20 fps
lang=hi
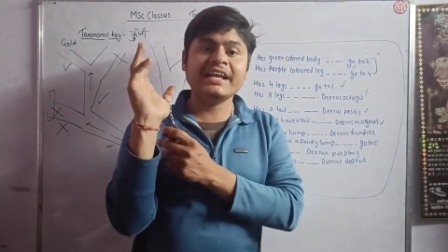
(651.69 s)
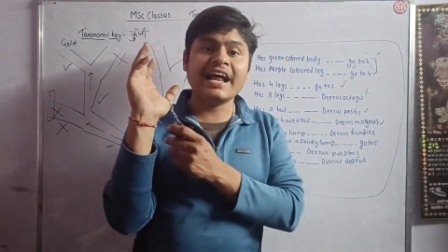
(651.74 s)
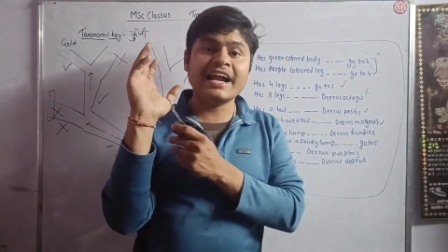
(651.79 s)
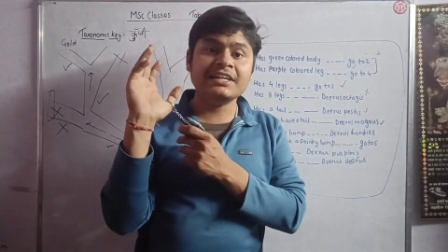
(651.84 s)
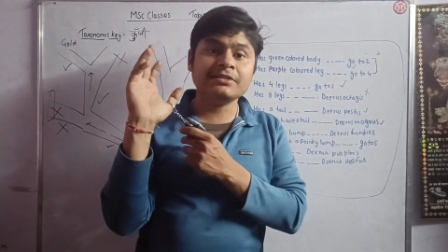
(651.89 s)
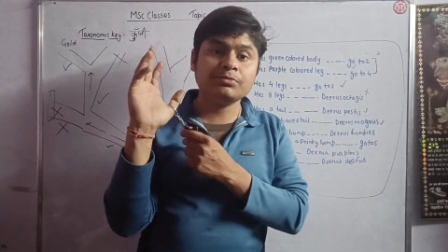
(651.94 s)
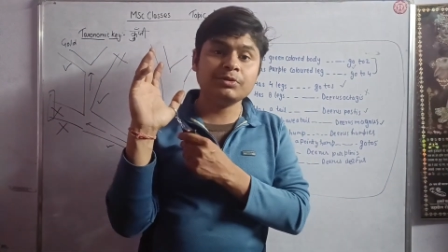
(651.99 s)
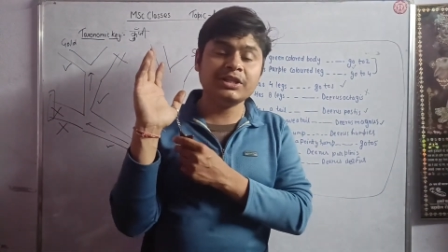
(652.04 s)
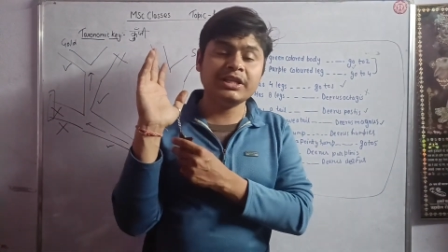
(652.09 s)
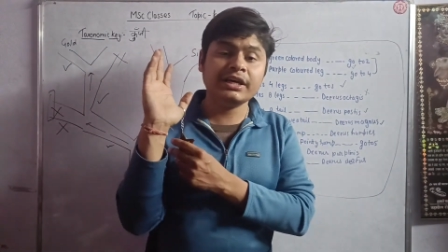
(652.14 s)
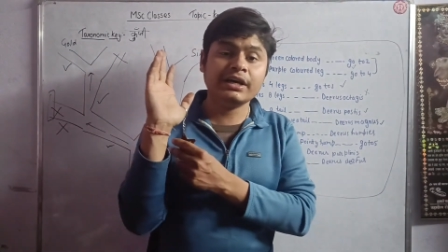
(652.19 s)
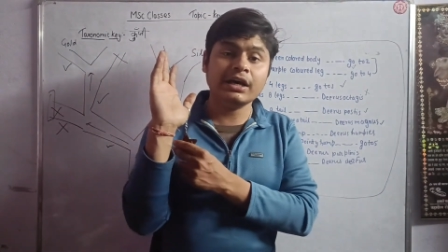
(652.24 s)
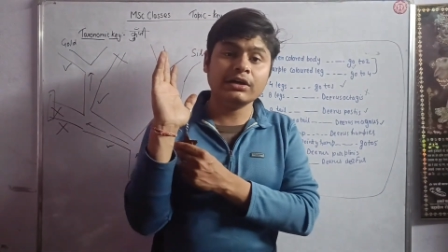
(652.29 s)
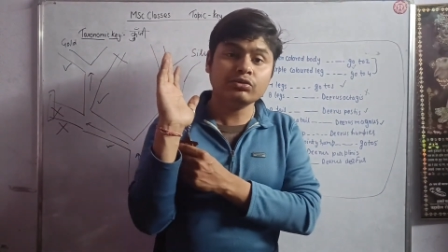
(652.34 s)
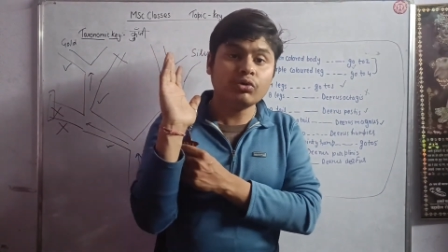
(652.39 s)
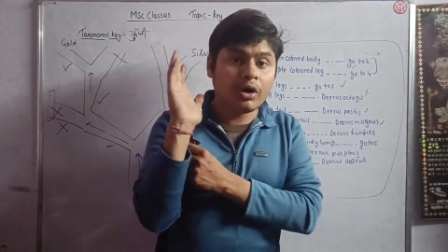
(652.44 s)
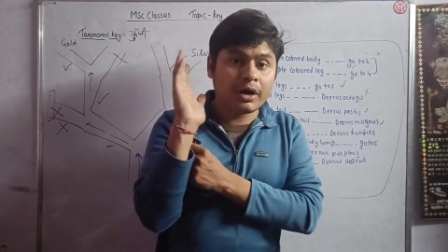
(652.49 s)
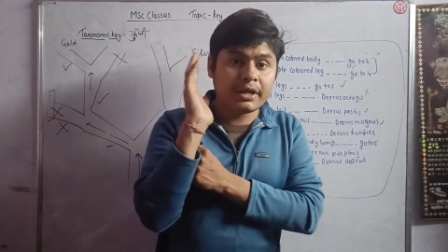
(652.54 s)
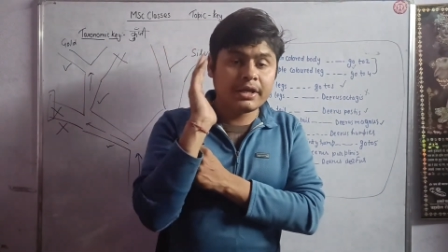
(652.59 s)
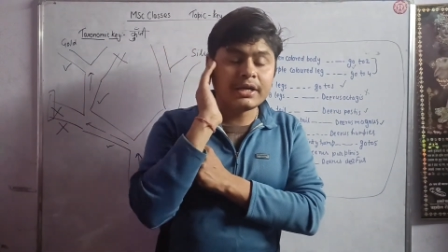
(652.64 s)
ग्लैंड भी दिख गया
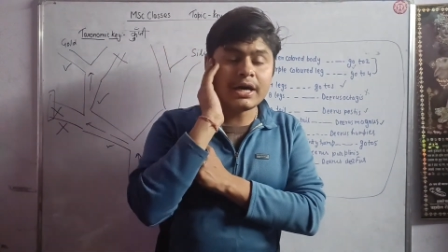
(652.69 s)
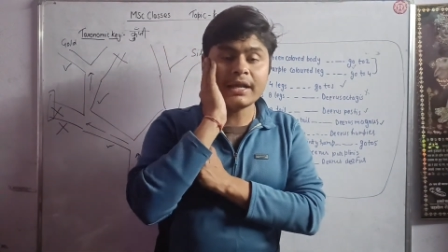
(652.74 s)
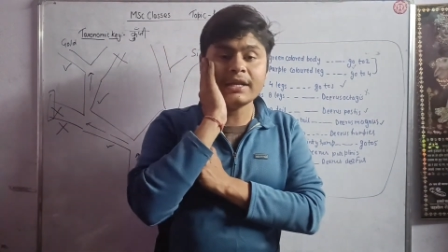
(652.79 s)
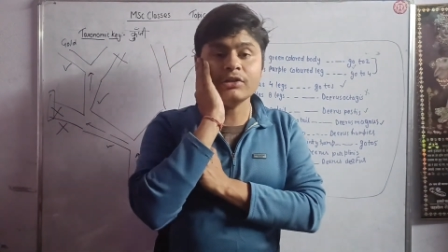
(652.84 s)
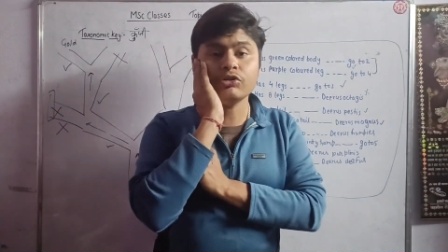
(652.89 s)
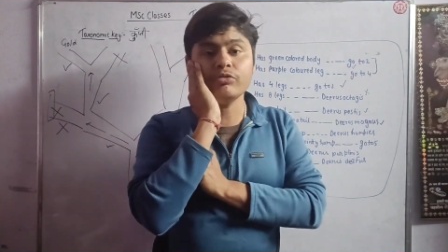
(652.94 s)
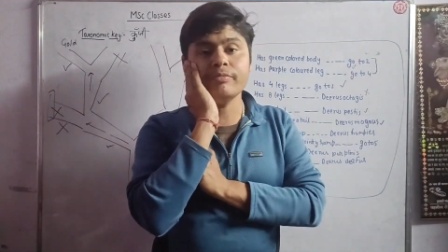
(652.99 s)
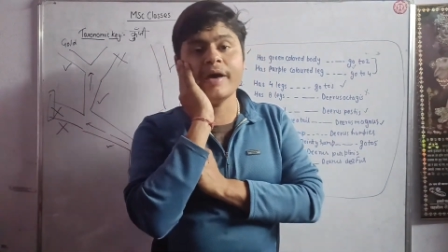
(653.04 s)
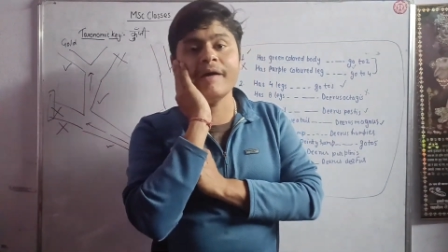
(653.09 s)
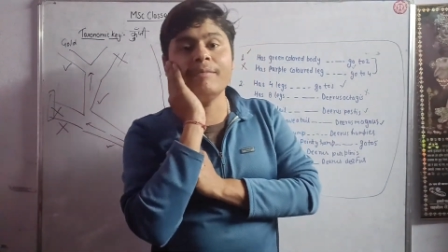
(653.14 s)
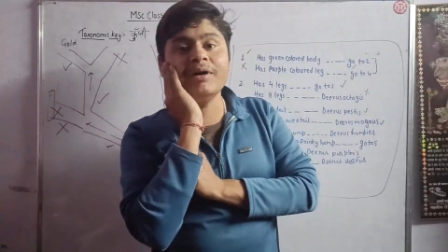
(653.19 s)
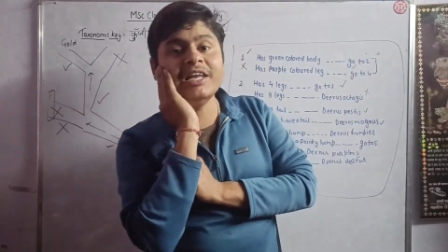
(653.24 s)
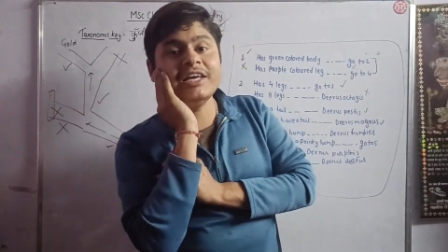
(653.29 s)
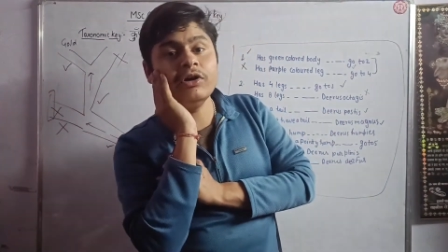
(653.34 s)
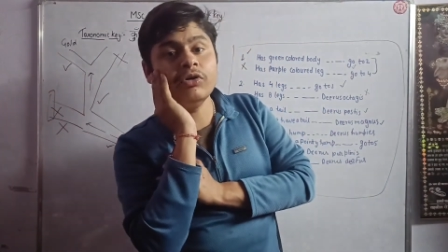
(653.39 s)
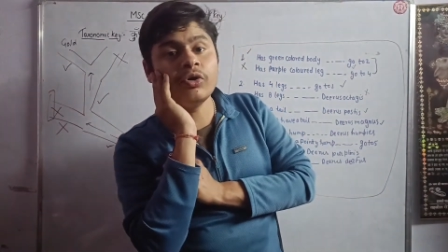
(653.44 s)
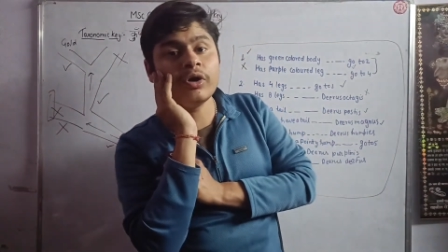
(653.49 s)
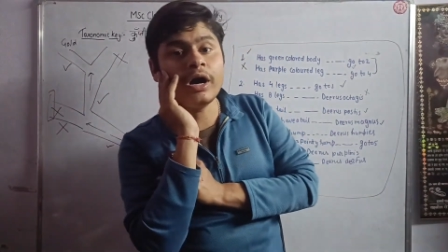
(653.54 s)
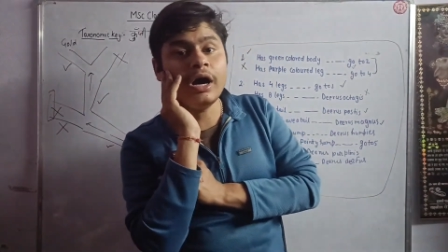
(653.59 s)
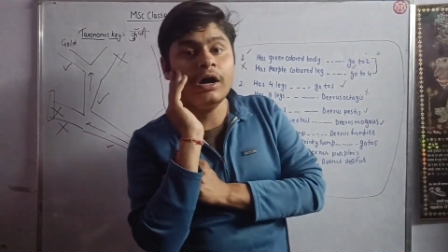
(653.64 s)
तो अरे यार ये तो मैमल ही
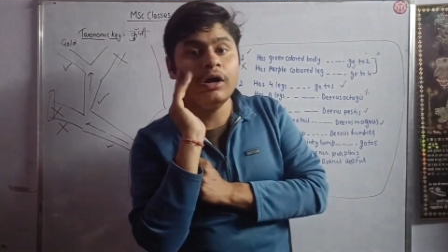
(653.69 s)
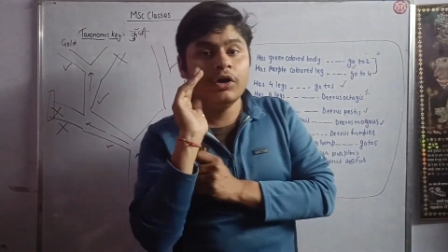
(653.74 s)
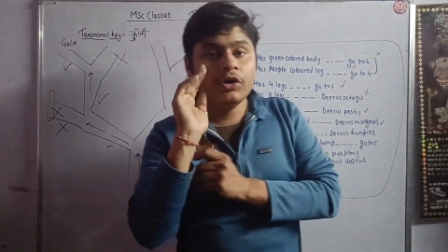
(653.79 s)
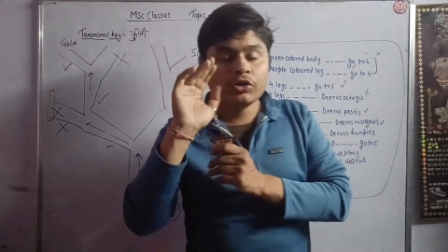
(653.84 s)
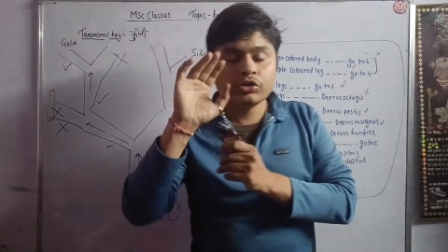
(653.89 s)
होगा